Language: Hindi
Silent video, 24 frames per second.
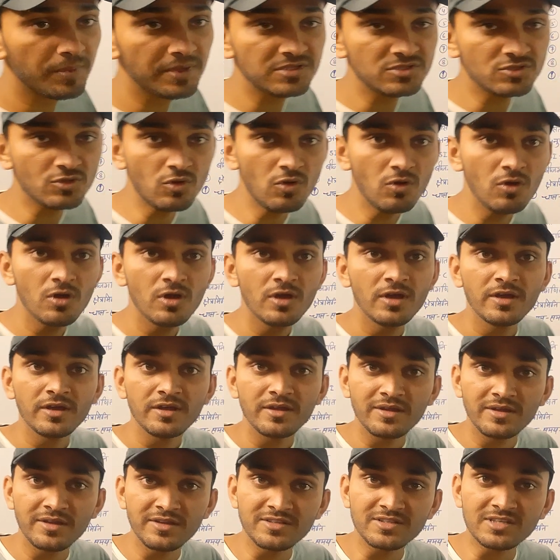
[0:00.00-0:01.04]
टॉपिक्स को
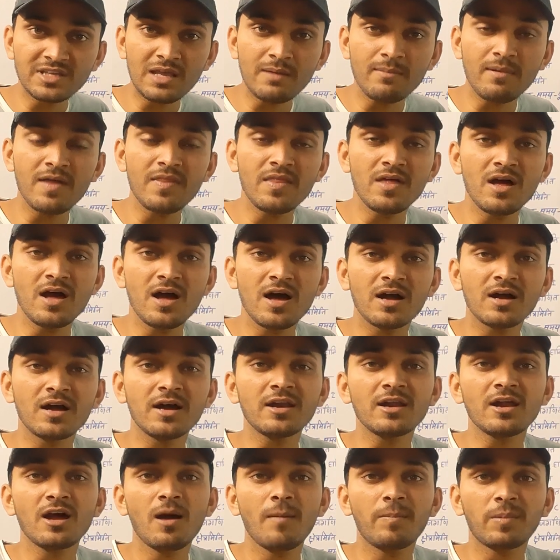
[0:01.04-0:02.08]
इसके बाद
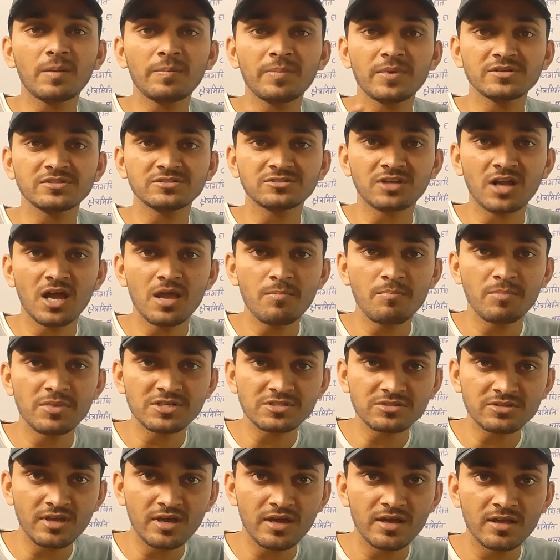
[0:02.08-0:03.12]
अगर आपके पास टाइम
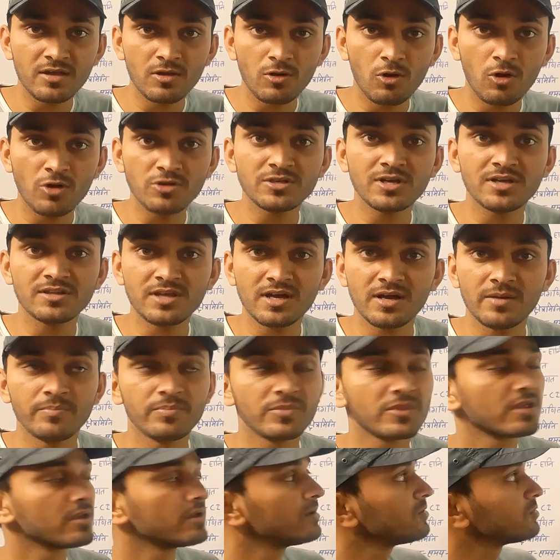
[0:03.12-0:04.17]
बचता है और ज़्यादा
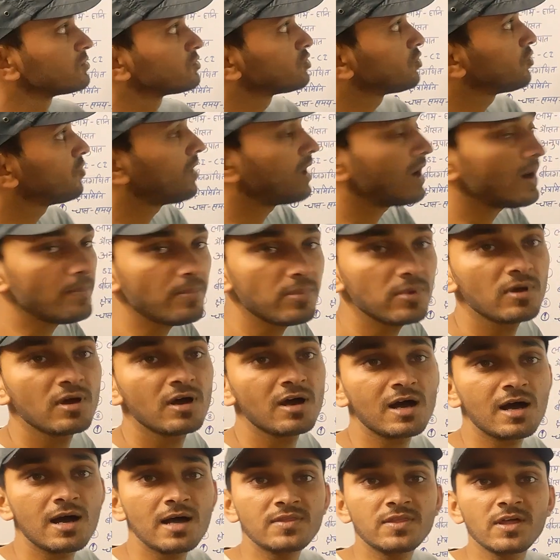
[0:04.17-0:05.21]
तो आप
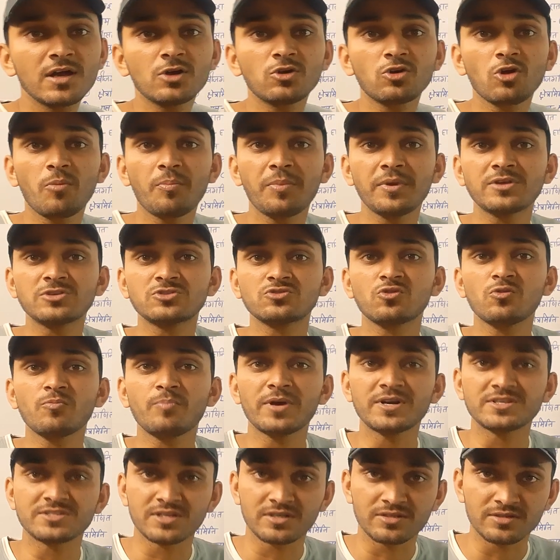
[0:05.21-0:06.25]
अदर टॉपिक्स को
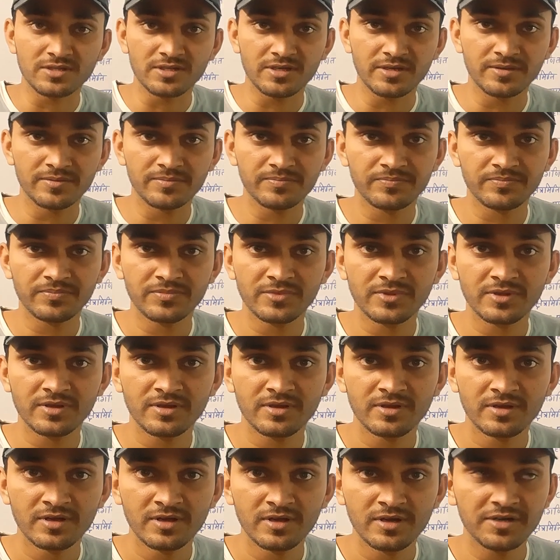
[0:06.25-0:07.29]
पढ़ सकते हैं
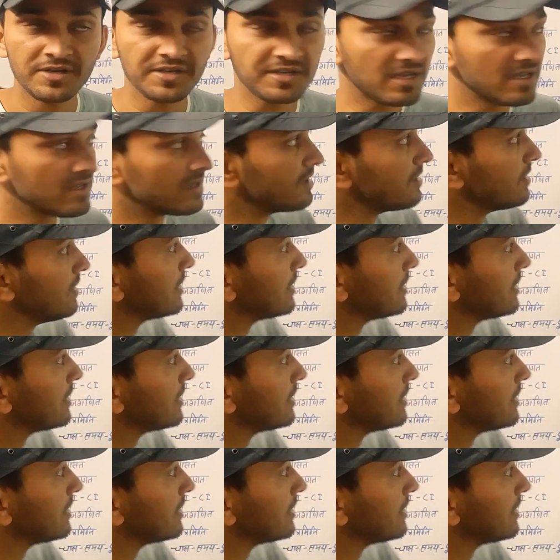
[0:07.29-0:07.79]
ठीक है